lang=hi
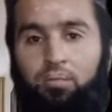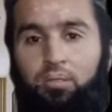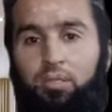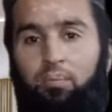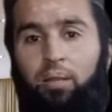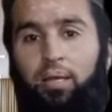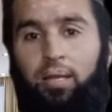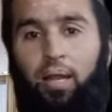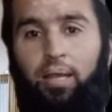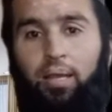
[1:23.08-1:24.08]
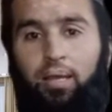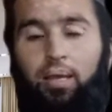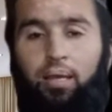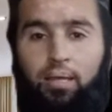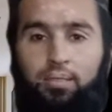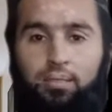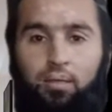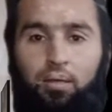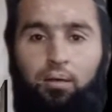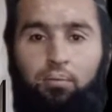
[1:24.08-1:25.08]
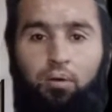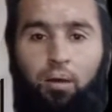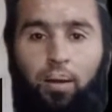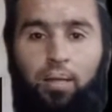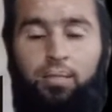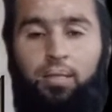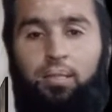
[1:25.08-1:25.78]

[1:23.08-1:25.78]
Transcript: सिस्टम लेकर आए हैं इस इमारत के